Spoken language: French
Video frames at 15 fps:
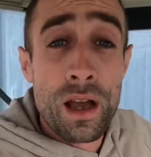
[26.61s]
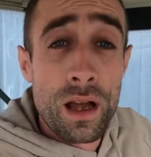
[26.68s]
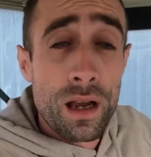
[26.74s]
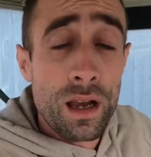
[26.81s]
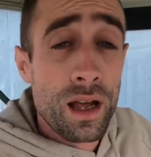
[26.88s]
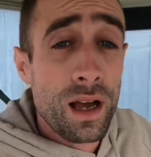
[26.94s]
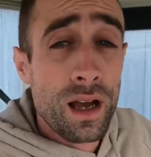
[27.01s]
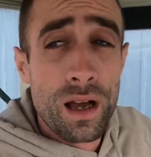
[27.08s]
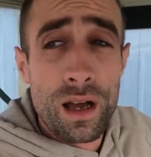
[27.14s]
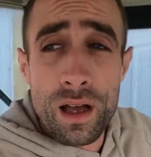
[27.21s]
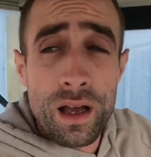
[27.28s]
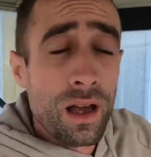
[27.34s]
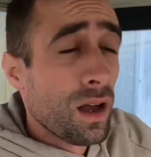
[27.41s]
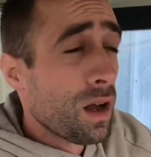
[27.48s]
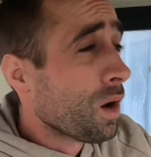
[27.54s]
Là
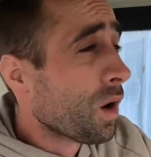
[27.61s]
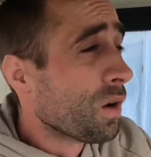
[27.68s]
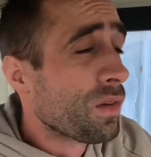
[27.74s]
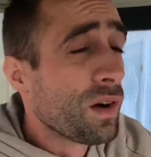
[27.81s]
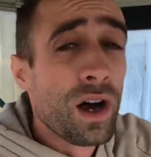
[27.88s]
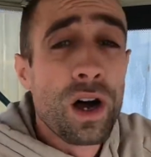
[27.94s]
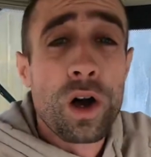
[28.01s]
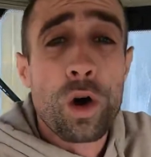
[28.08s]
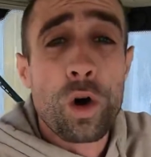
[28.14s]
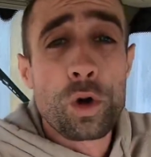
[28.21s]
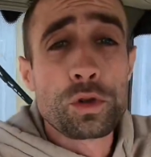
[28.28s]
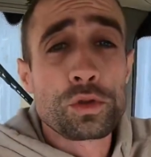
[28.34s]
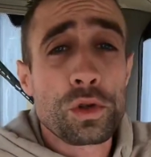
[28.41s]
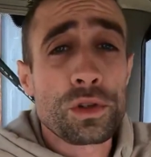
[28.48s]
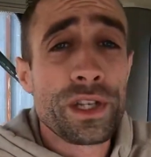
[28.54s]
on va
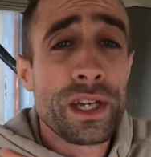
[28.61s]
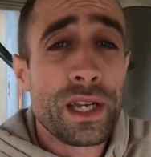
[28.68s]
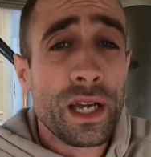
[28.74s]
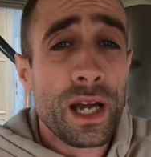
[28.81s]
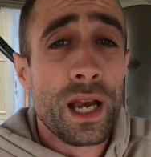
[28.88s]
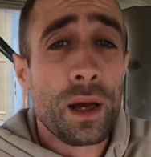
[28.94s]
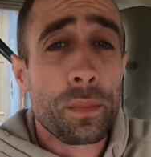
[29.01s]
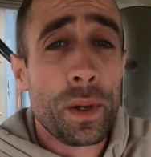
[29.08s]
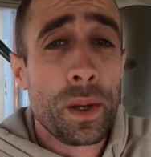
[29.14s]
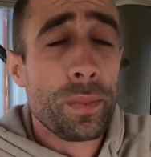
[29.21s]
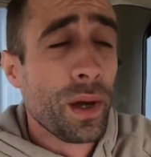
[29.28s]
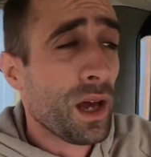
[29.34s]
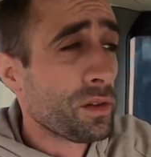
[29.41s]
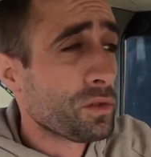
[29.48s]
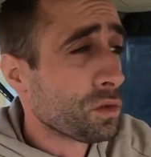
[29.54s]
retourner à la
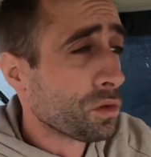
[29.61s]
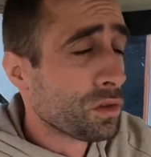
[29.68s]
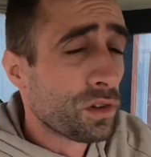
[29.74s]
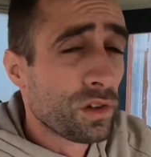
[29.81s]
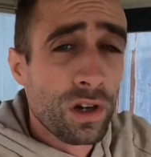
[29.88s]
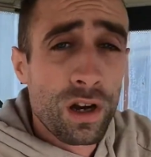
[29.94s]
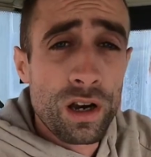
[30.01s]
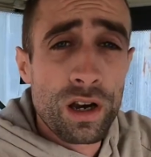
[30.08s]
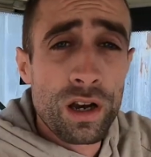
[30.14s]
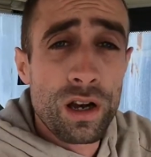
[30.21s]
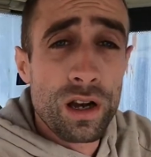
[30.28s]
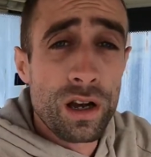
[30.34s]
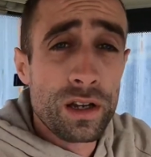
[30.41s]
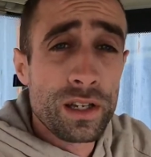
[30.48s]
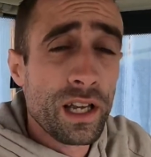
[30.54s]
préparation de sol.
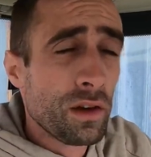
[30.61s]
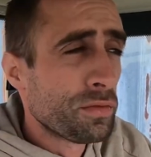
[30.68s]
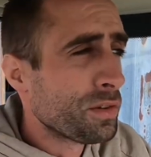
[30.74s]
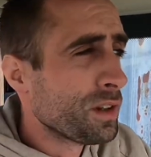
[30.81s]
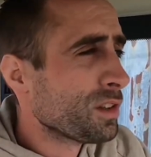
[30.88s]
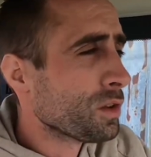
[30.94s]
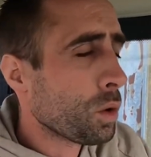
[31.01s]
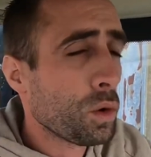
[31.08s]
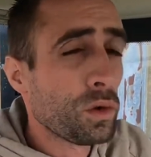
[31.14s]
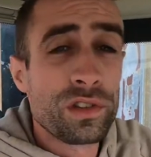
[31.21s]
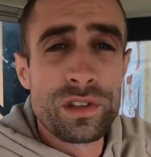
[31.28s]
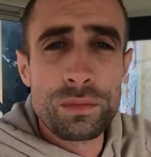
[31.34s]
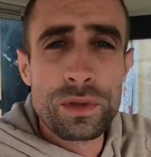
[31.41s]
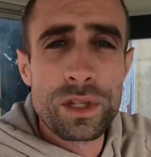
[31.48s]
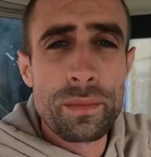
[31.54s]
Euh, il a fait
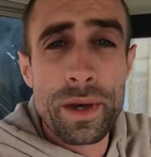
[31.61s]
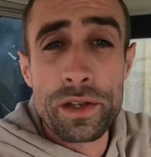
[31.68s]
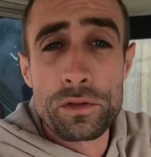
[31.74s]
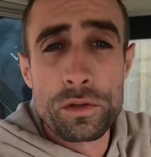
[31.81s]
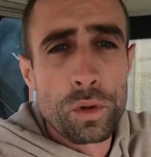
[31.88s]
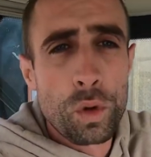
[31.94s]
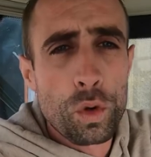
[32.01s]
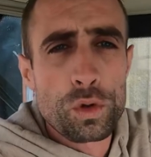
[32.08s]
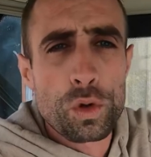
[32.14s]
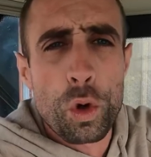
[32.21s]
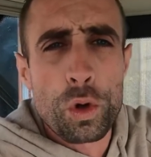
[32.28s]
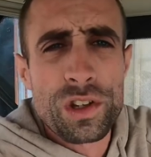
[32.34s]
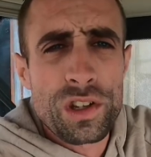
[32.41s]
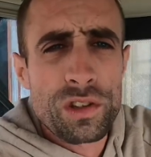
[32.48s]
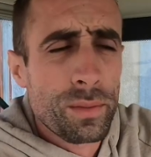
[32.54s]
0,6 mm, une grosse
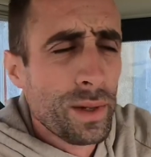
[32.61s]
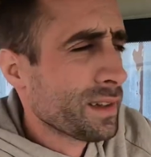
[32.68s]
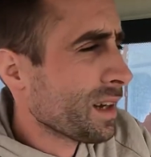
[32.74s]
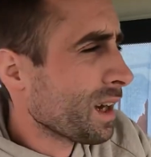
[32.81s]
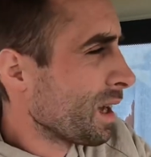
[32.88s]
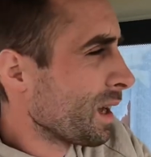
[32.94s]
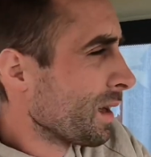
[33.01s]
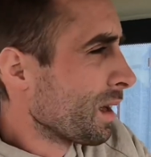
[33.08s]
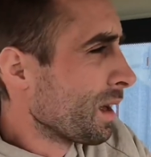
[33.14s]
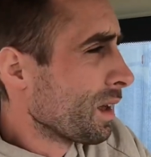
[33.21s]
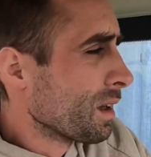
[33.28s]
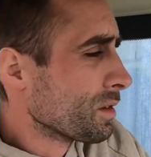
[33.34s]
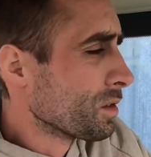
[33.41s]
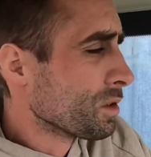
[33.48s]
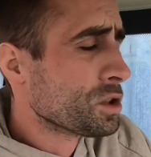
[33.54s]
rosée ce matin.
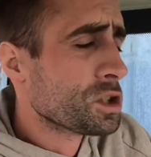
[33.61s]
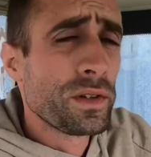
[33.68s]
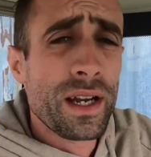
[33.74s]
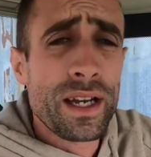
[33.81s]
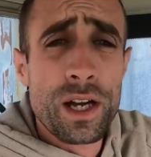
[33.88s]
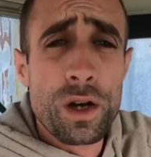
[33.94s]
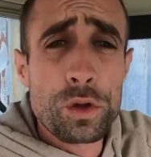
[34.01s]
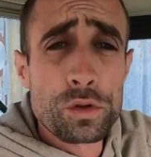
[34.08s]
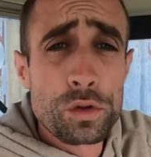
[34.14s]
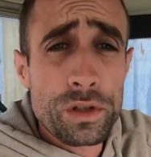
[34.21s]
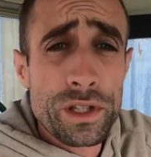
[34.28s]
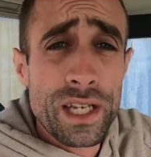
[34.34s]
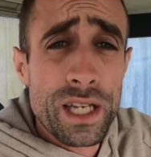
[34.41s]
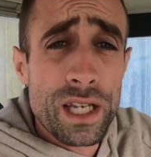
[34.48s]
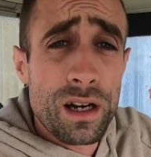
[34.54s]
Donc je vais aller
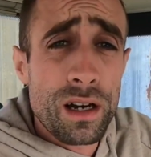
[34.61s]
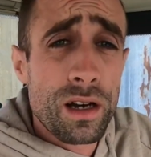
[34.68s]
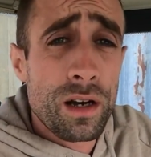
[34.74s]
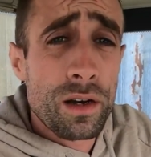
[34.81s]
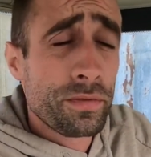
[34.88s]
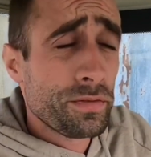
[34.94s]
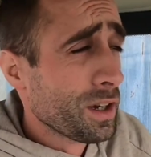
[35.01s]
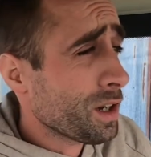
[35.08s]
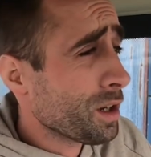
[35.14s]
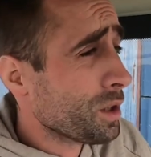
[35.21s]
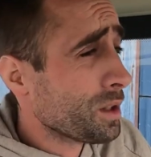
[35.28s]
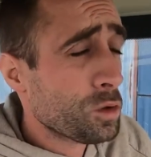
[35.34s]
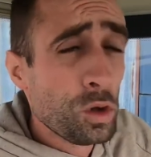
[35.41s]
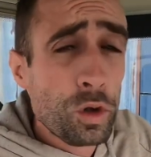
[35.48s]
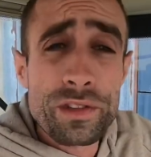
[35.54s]
retourner euh, faire le
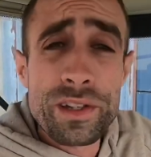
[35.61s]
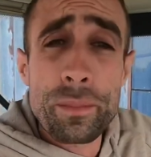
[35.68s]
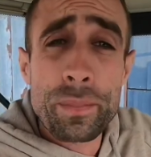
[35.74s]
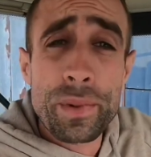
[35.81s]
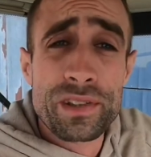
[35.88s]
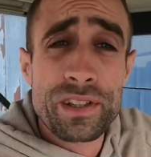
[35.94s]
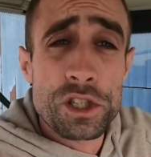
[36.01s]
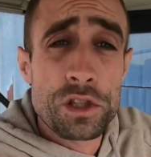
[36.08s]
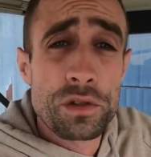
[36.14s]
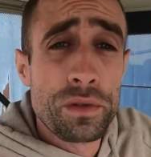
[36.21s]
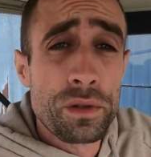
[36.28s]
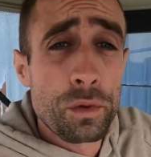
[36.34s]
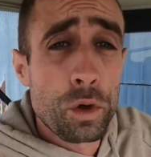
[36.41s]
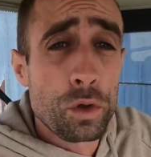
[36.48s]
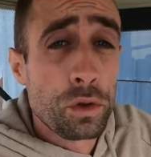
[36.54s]
deuxième passage des
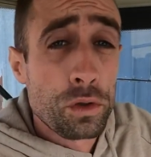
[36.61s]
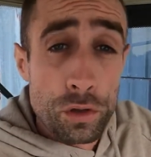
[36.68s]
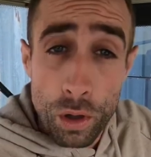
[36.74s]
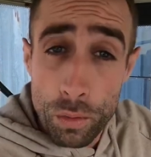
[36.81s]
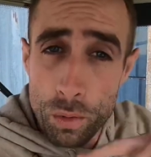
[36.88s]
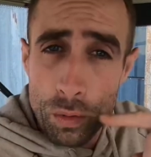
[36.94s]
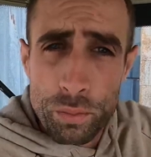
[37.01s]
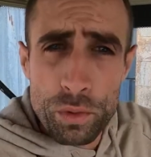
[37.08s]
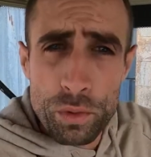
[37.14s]
vibroculteurs, bon